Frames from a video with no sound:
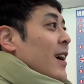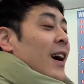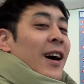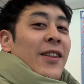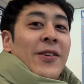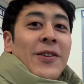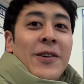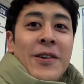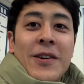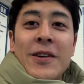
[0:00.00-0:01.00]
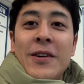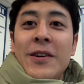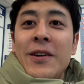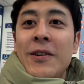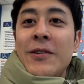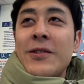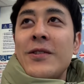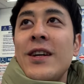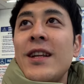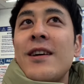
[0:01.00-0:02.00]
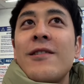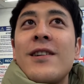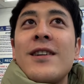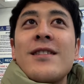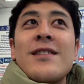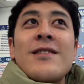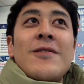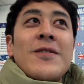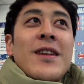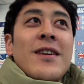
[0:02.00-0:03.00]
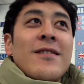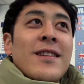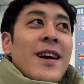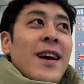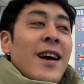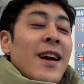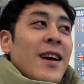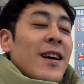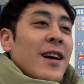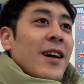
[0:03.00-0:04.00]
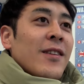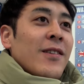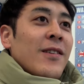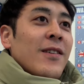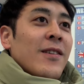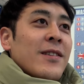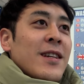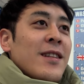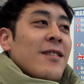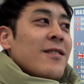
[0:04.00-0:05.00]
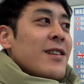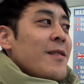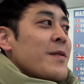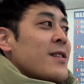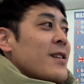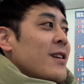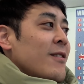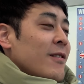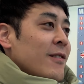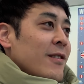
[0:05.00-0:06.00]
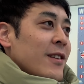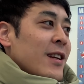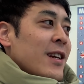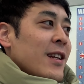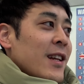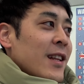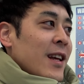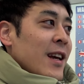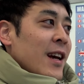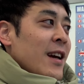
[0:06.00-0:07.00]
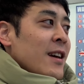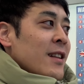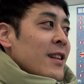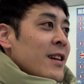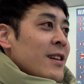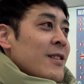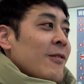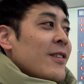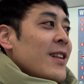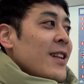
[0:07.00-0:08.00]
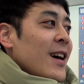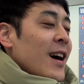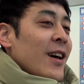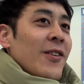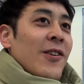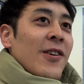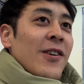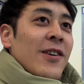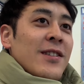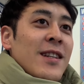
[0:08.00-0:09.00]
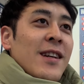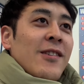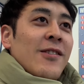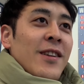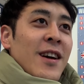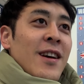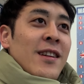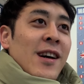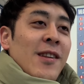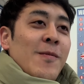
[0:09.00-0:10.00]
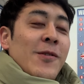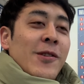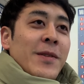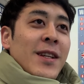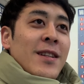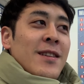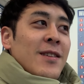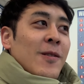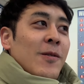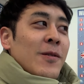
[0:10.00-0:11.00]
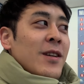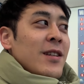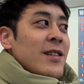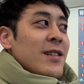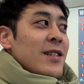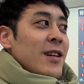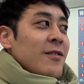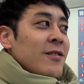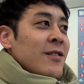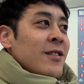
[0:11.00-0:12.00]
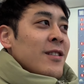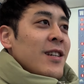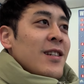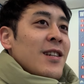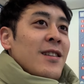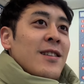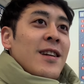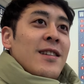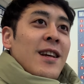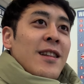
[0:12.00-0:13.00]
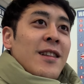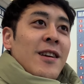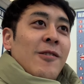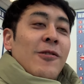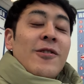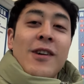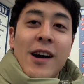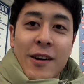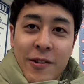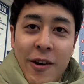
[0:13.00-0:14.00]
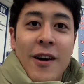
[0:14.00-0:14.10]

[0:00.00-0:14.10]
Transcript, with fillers: あのー、本当はねフランスのホテルで、あのー、洗濯サービスがあるというふうに聞いててでそこでね、あのー、洗濯をね頼もうと思ったんですけどこう1着 T シャツで3.5ユーロかかると、